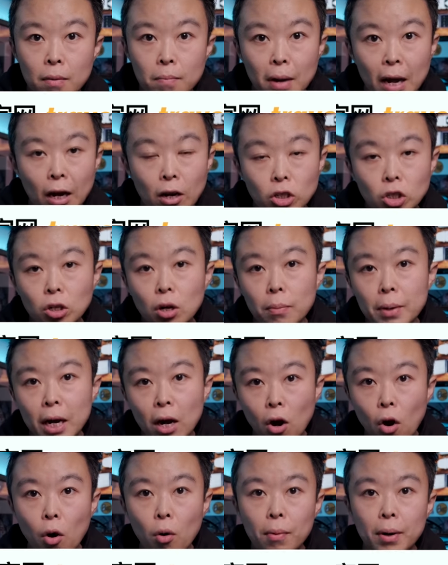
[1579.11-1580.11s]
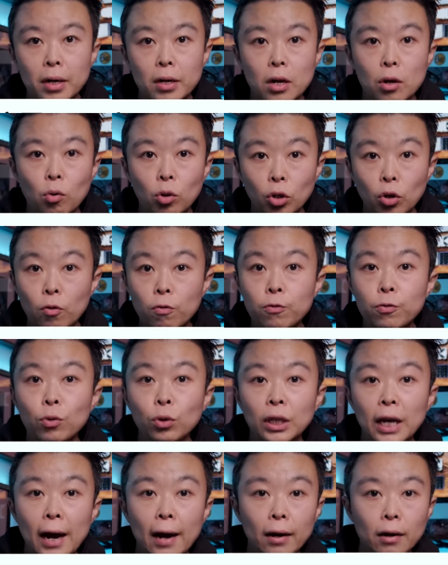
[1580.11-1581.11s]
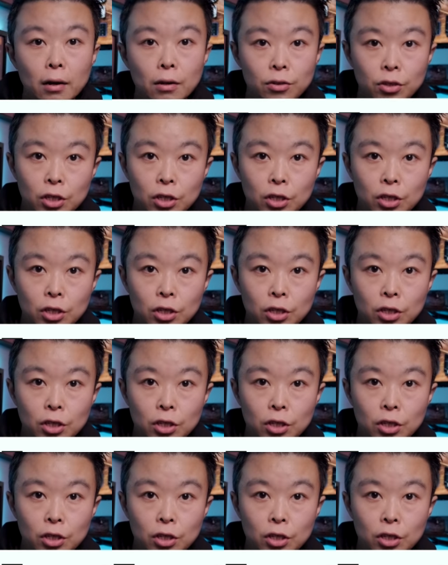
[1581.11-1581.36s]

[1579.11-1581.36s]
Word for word: 每个设备后边呢我都附带了